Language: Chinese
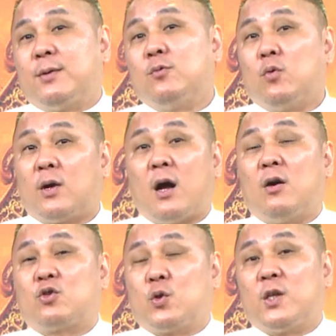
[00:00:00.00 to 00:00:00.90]
节目，我刚
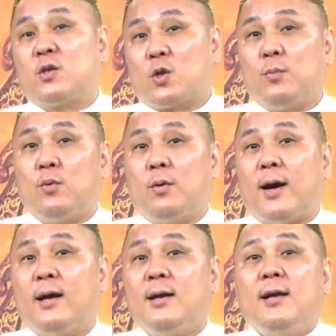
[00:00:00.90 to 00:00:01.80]
好昨天又重播
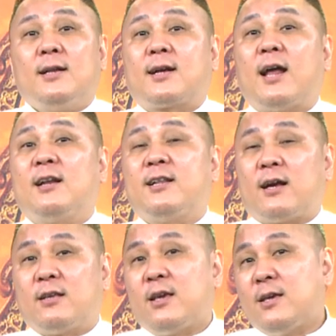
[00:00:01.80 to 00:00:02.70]
嘛，你看了
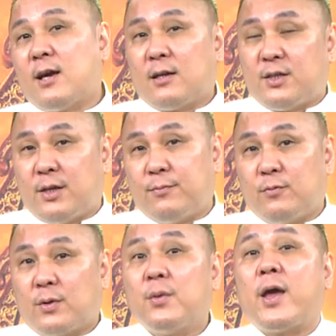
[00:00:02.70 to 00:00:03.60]
两天一样的节
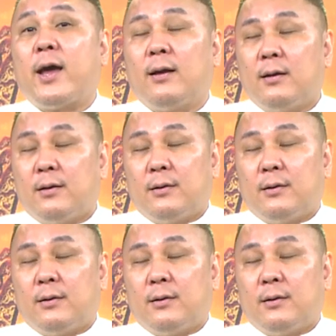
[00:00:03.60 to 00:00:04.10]
目，对不对？